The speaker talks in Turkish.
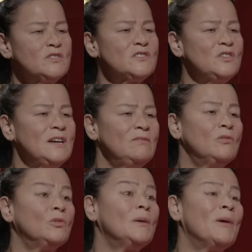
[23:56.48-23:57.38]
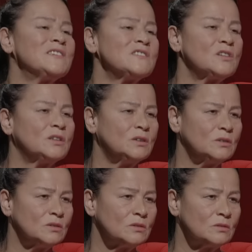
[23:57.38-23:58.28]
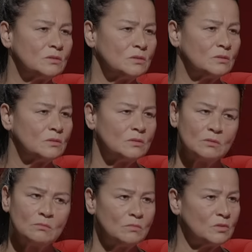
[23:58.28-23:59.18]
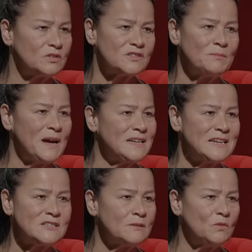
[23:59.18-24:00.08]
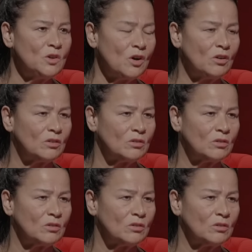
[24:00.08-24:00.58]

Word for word: kız diye evli olamaz. O kızı ben kestim diyor.